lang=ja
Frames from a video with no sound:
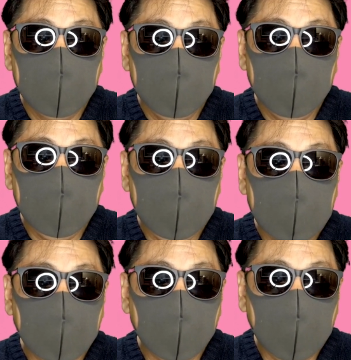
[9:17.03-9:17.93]
その時
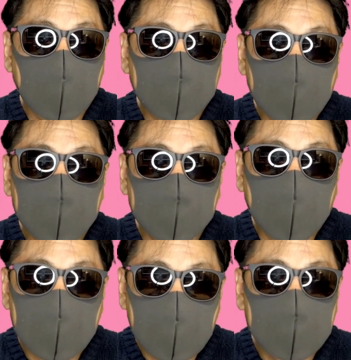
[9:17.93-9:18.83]
見たのは、多
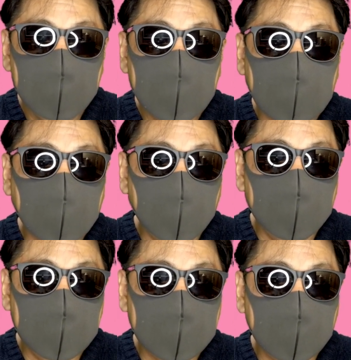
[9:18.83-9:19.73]
分毎回そうだった
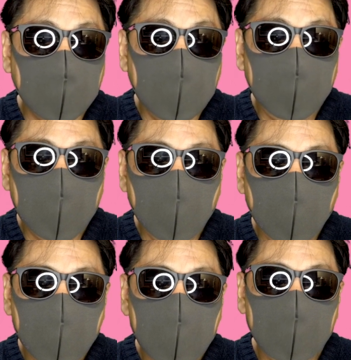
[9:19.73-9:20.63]
と思うんですけど、やっぱ
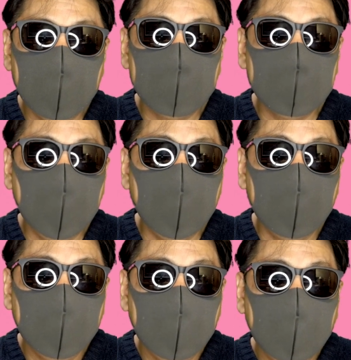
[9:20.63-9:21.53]
声をです
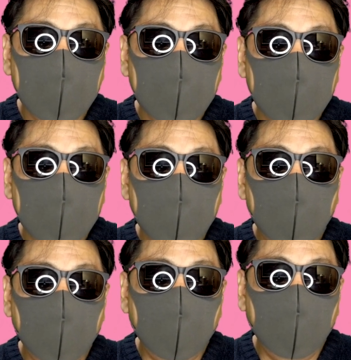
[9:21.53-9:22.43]
ね、
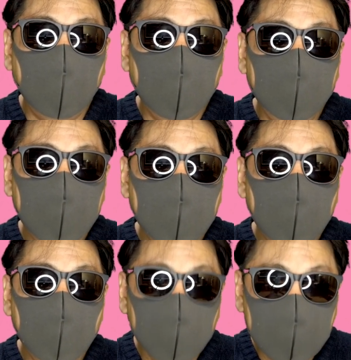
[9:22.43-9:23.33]
こう、やっぱ
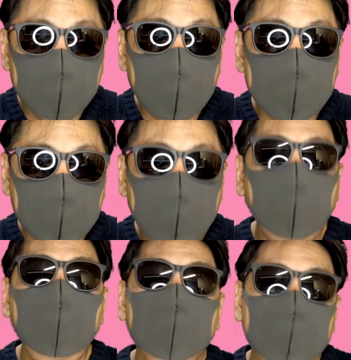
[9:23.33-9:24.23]
り大きく出して
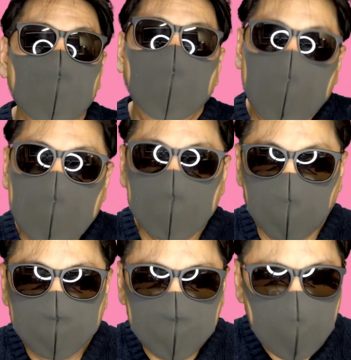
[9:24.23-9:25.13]
聞こえるんですよ、前だ
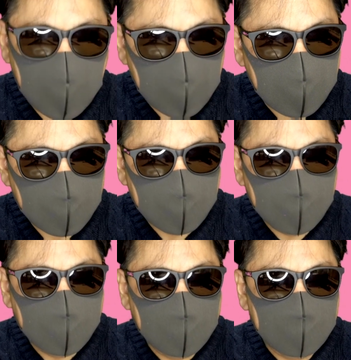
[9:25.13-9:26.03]
と。で、
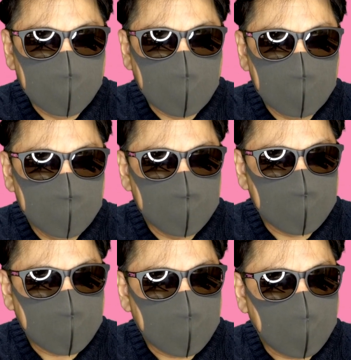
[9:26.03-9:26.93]
なんてい
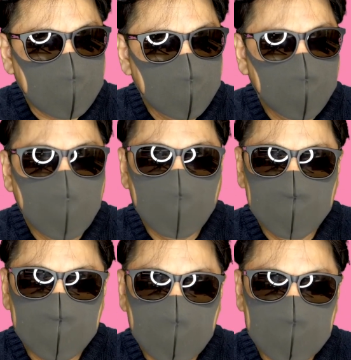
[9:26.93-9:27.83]
うんですかね、表
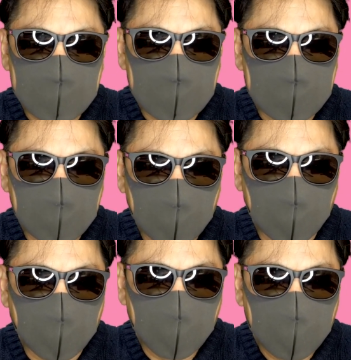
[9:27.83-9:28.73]
現が難しいんですけど、